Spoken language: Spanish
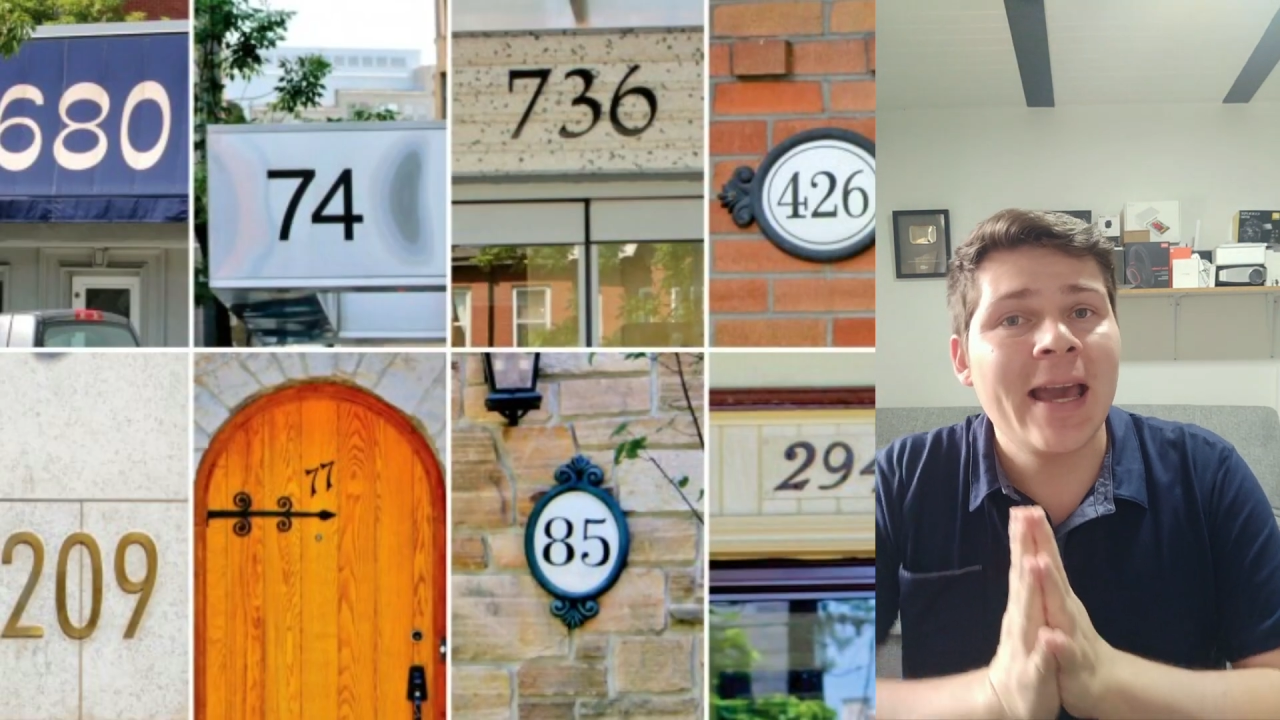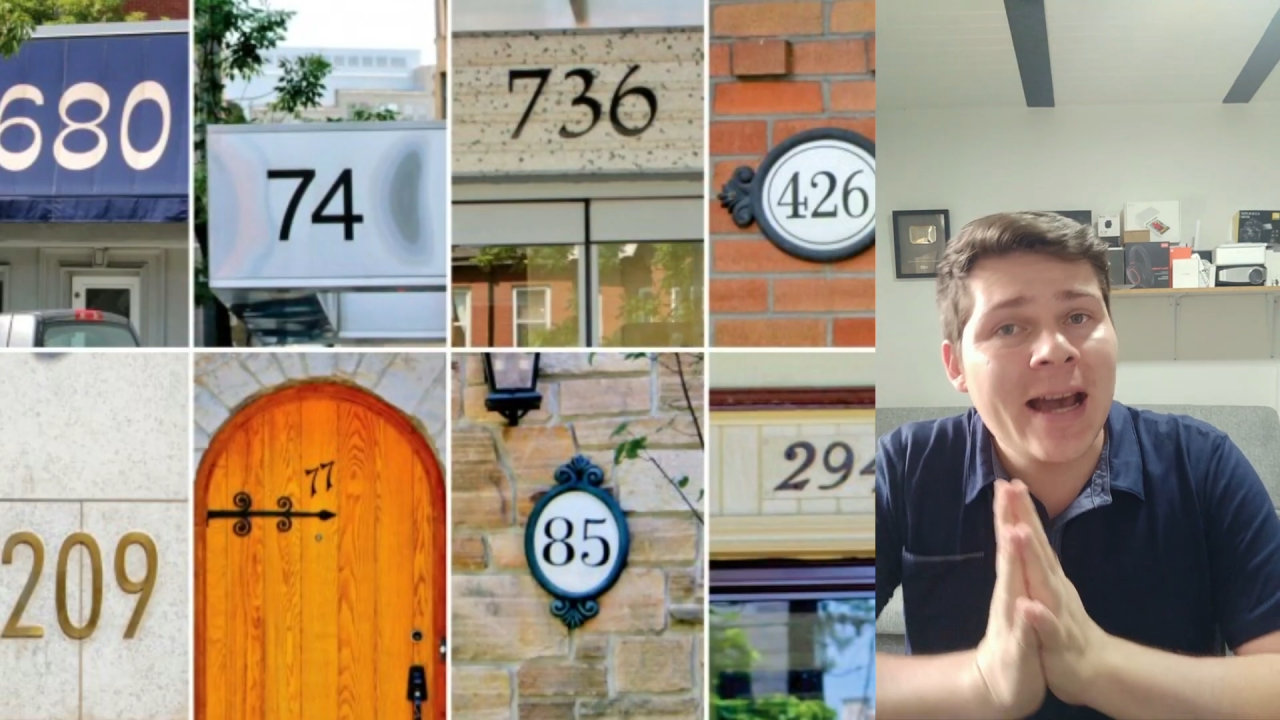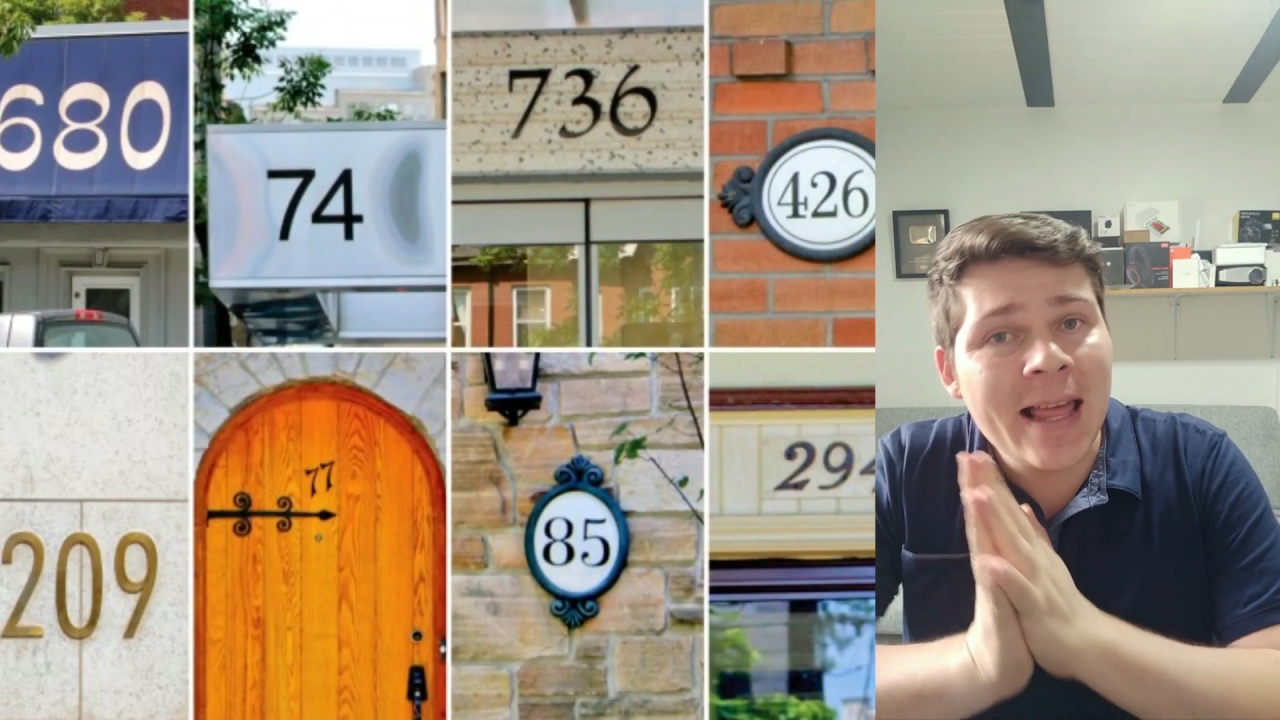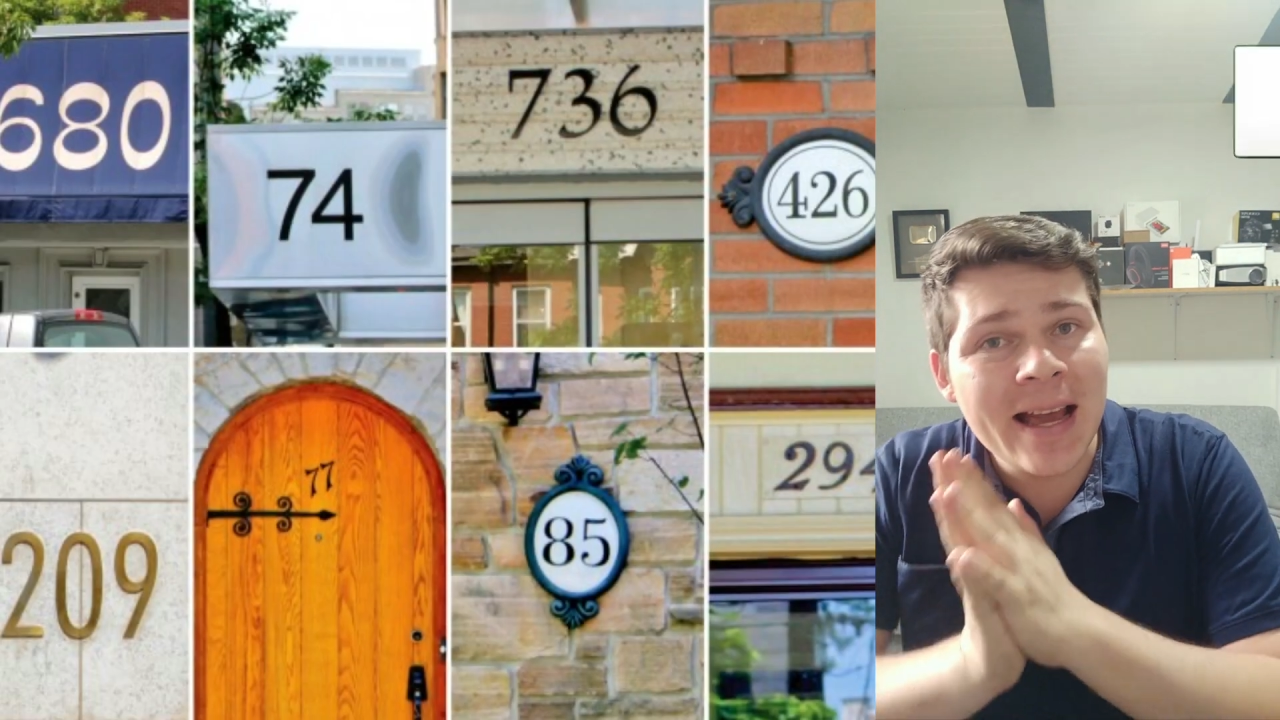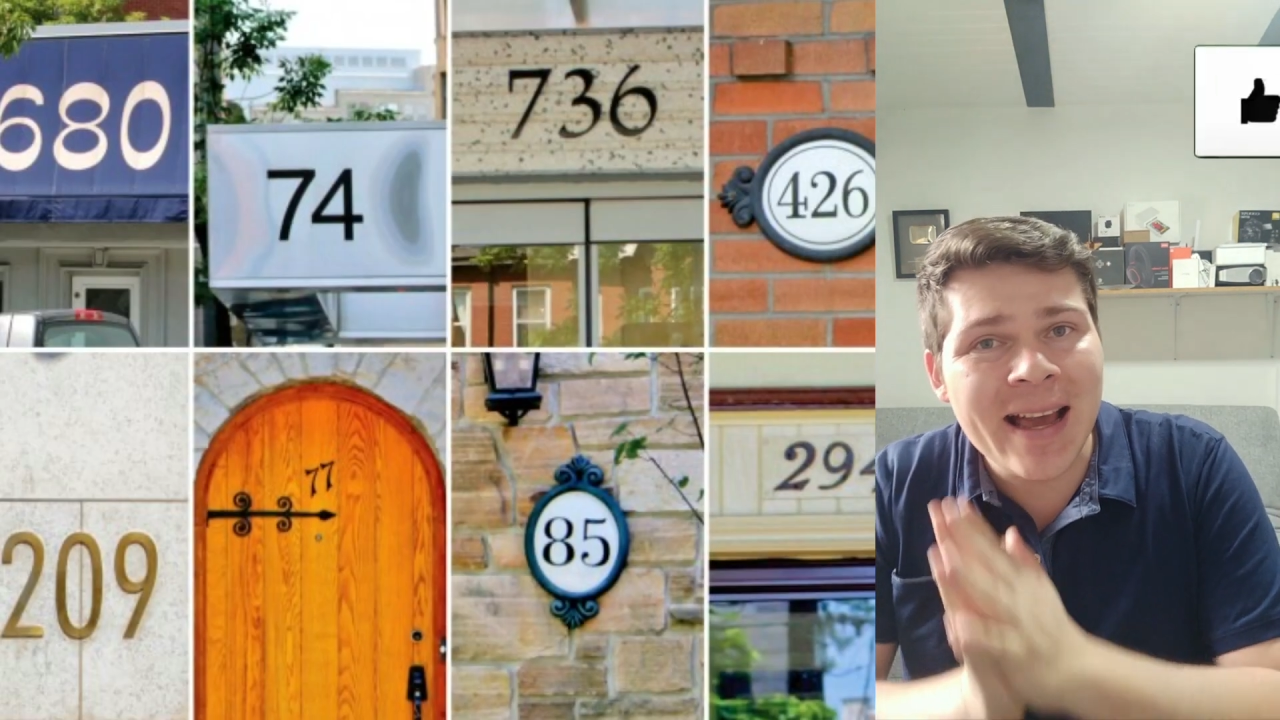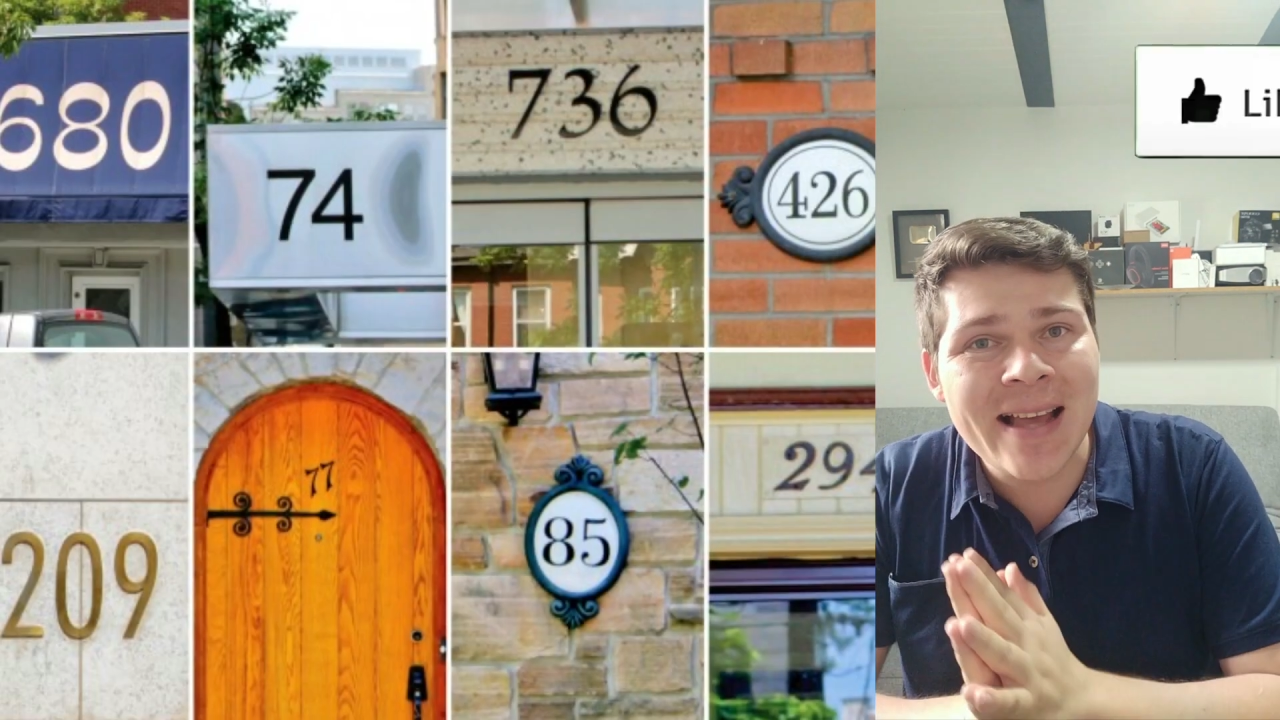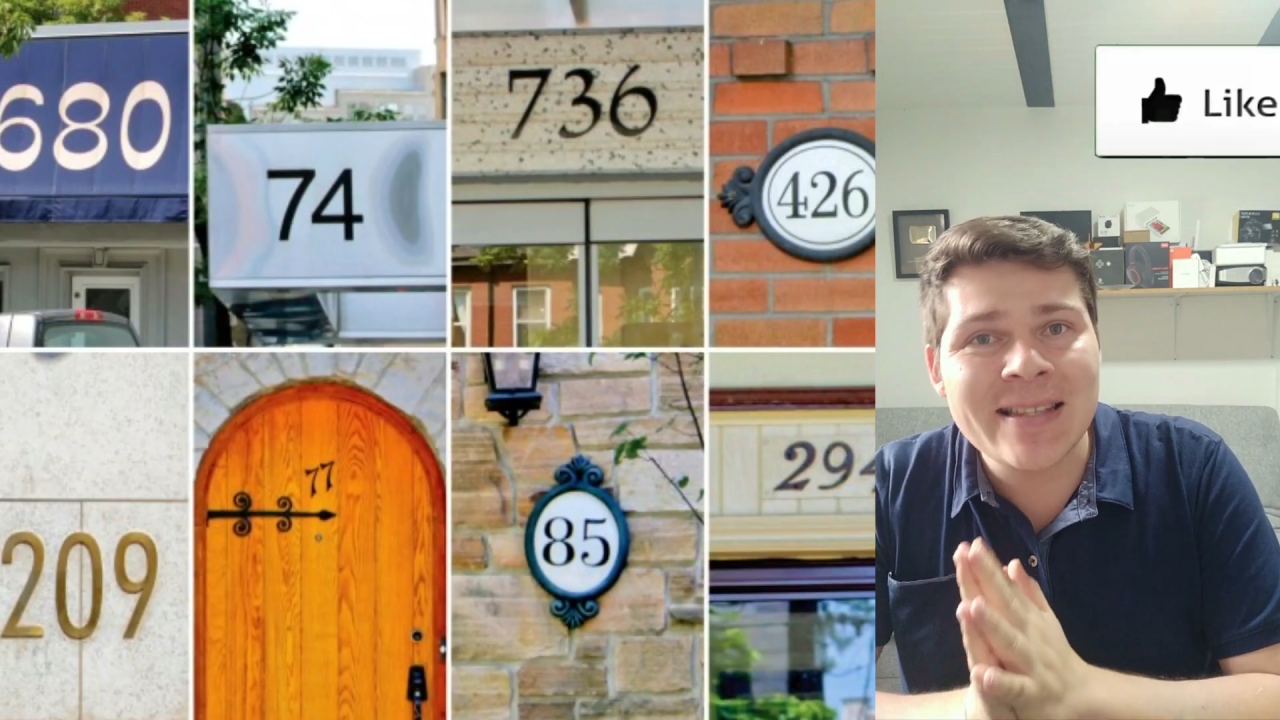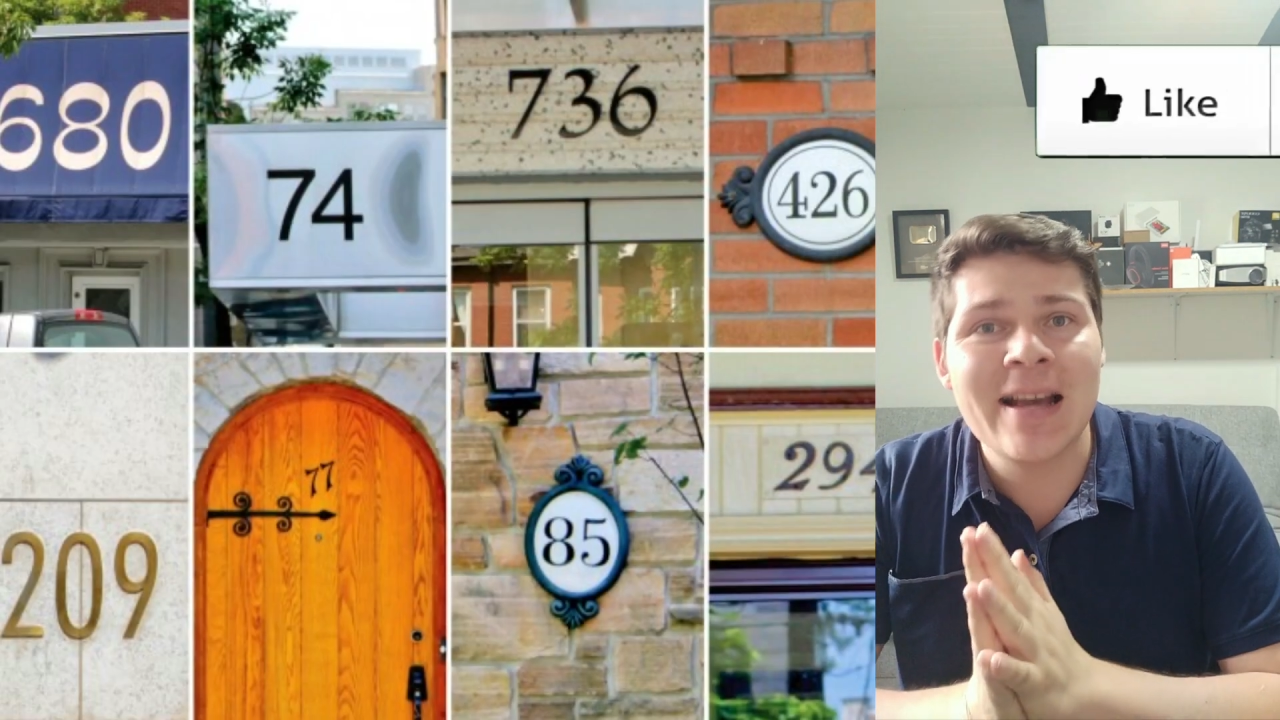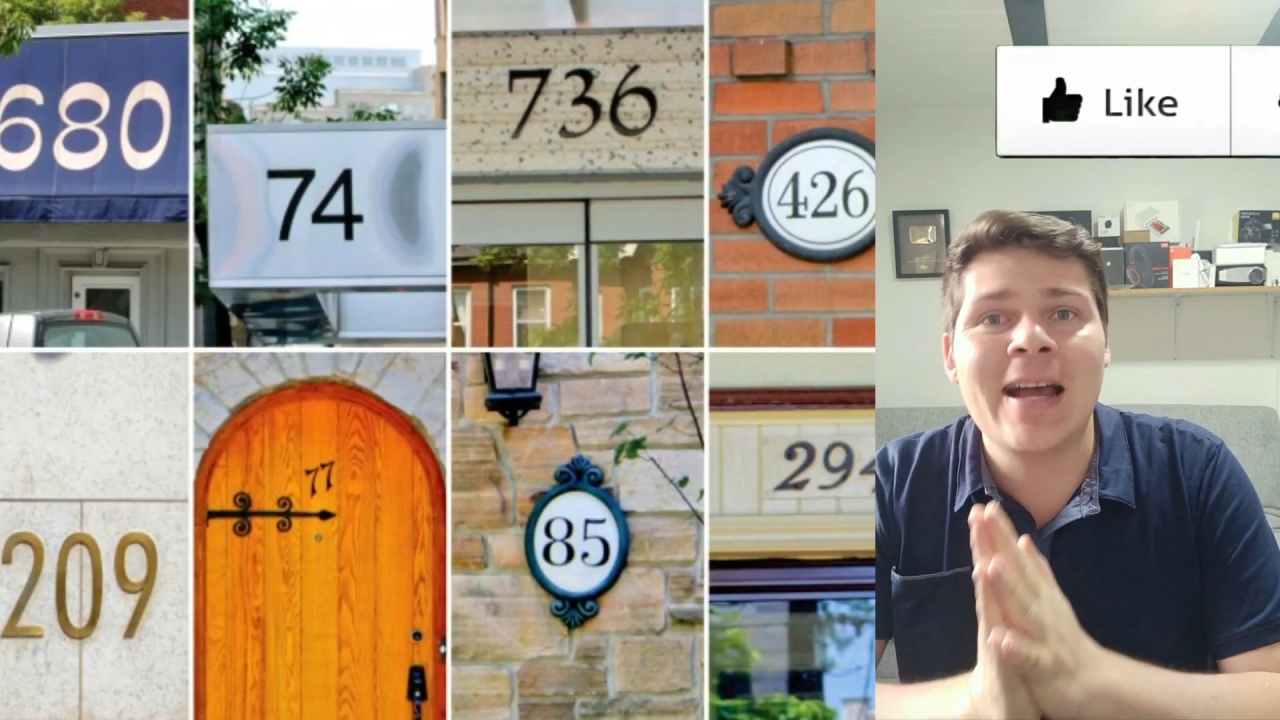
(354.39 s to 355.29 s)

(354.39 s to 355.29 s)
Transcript: cada casa,